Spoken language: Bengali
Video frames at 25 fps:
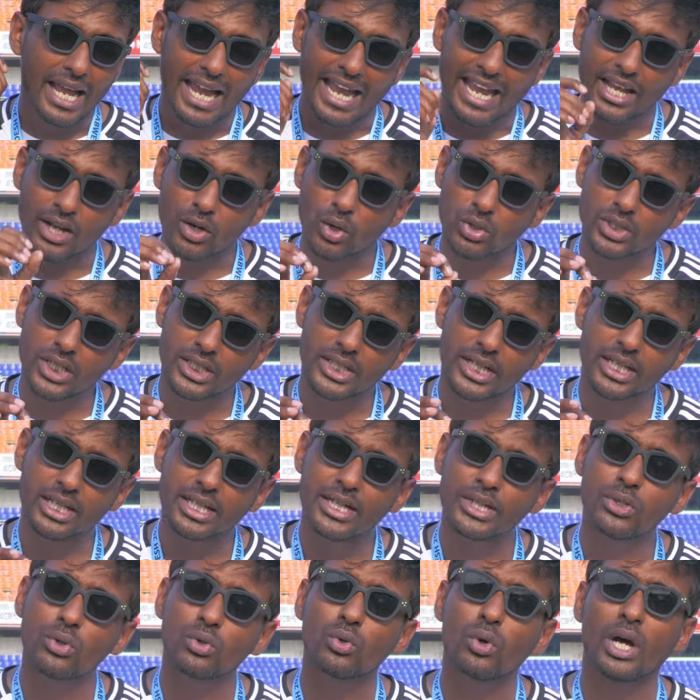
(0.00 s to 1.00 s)
এই কথাটা
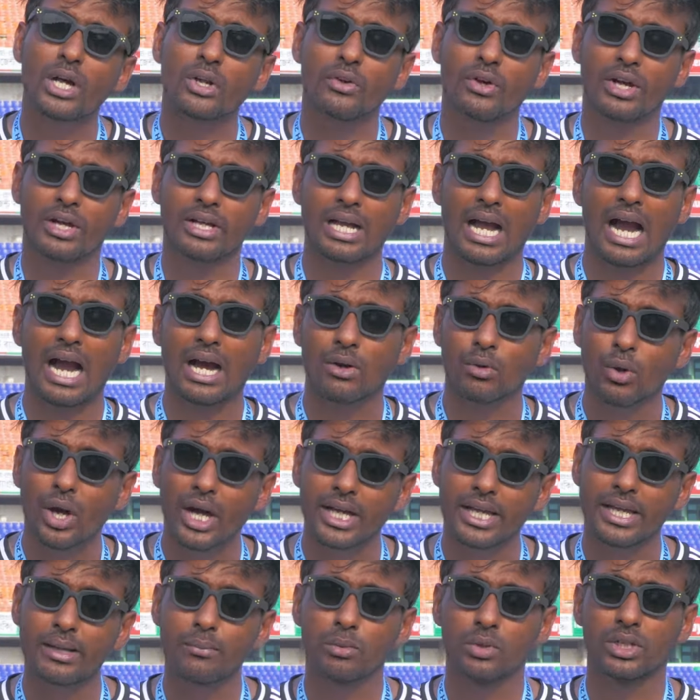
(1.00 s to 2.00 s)
লিটনও আরও আরও
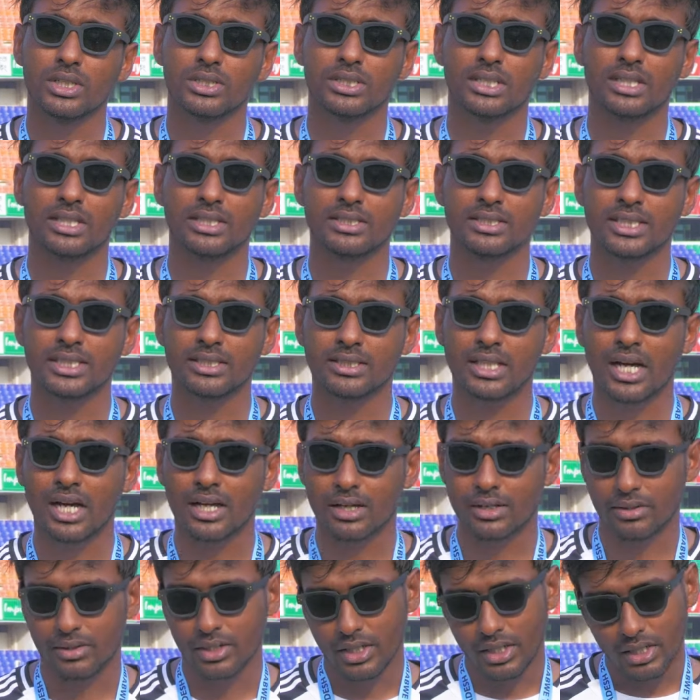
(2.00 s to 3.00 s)
আগেই বলেছিলেন যে
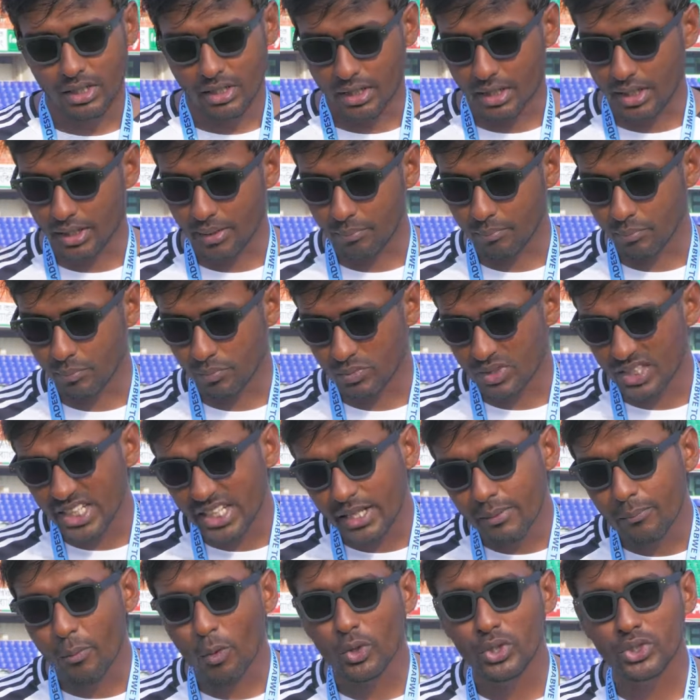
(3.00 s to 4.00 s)
তার
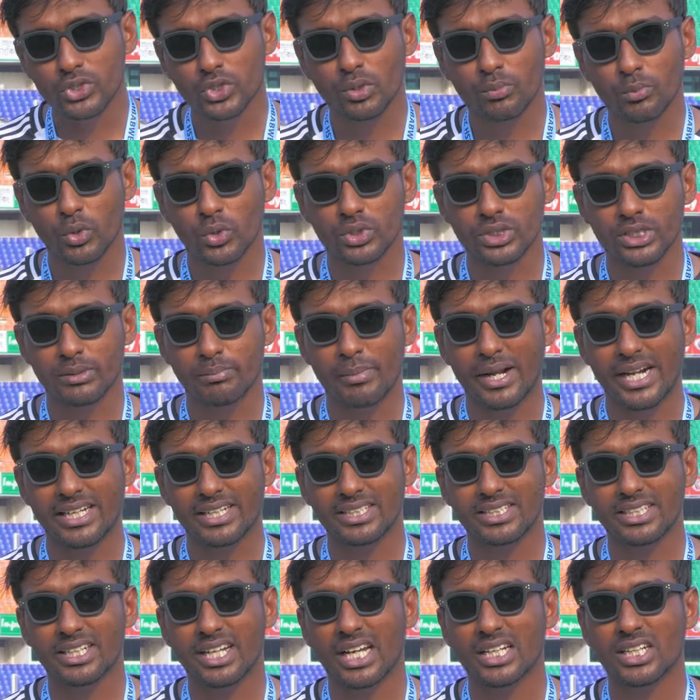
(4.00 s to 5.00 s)
তিনি পরিশ্রম করছেন ব্যাটে
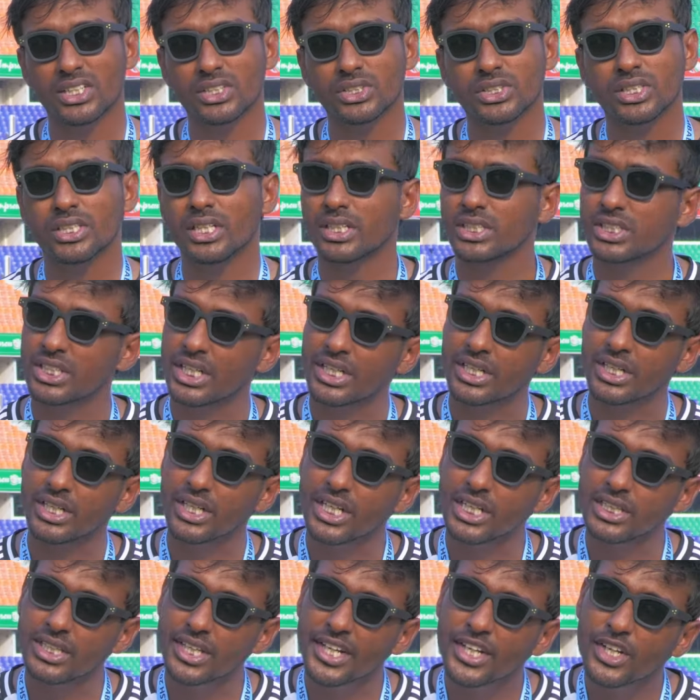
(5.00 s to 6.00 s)
যে রান আসছে না সেটা
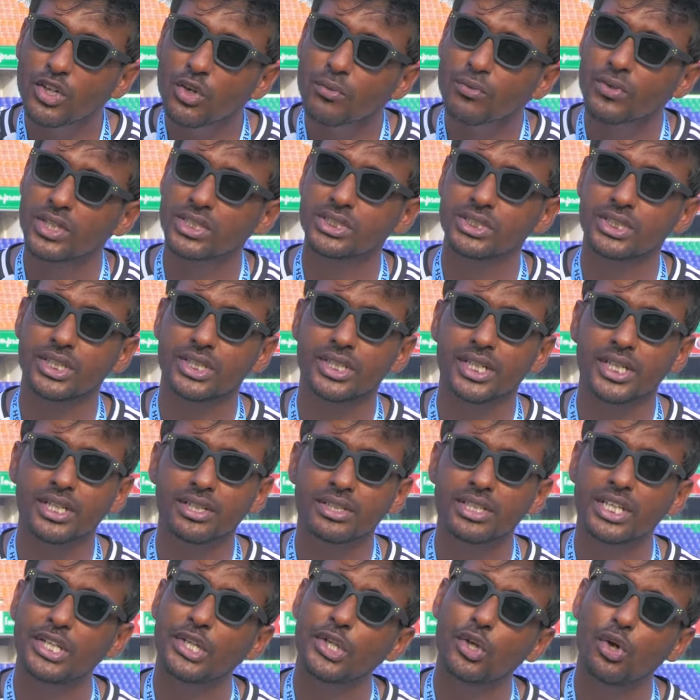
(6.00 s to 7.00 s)
নিয়ে তিনিও ফ্রাস্ট্রেটেড
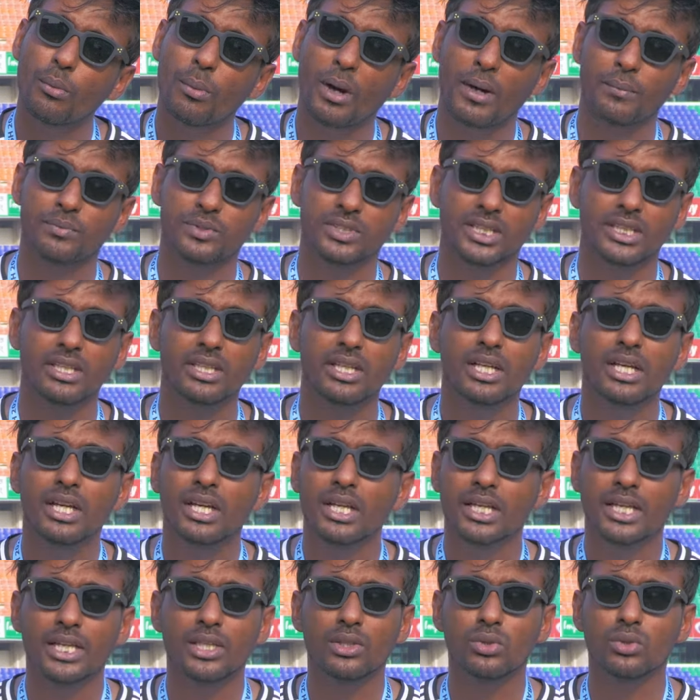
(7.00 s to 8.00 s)
তিনিও ভাবছেন
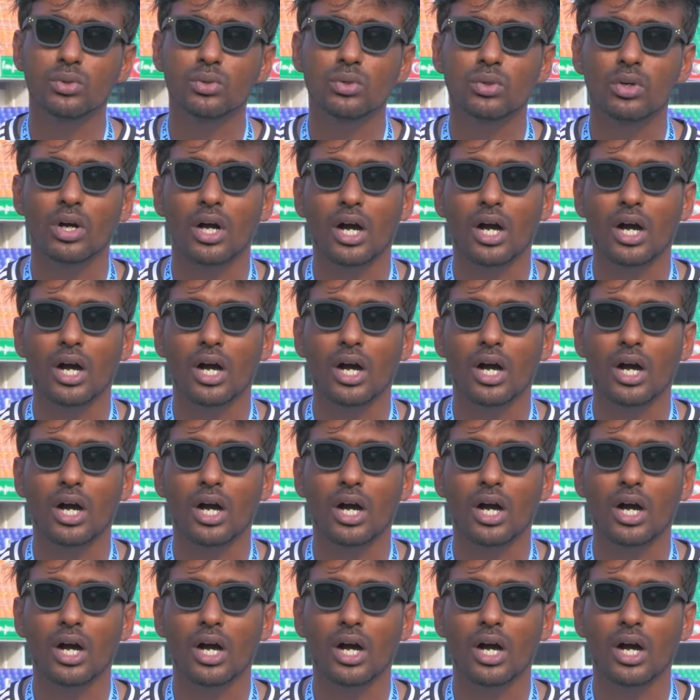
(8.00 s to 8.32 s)
কিন্তু